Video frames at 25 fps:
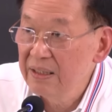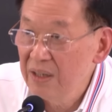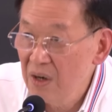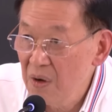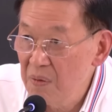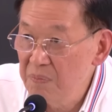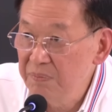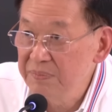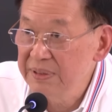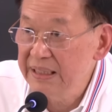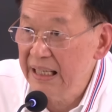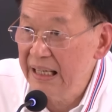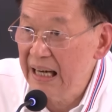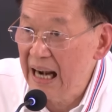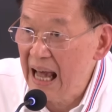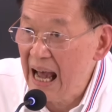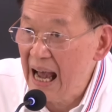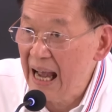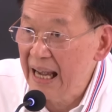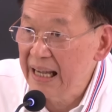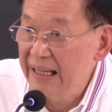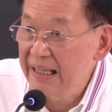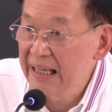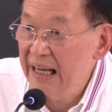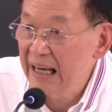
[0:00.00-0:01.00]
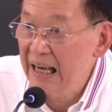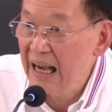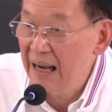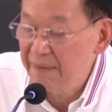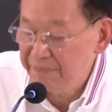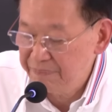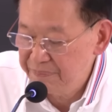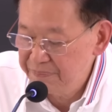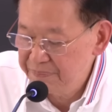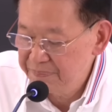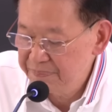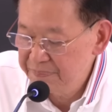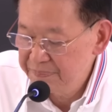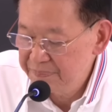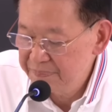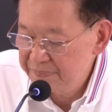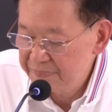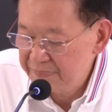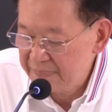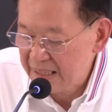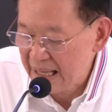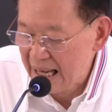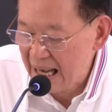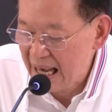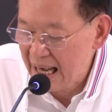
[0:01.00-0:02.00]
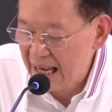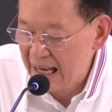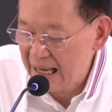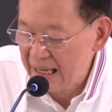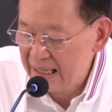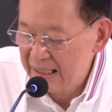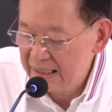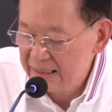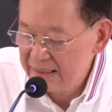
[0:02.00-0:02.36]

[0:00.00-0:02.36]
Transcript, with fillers: ล่มสลายนะครับนะฮะ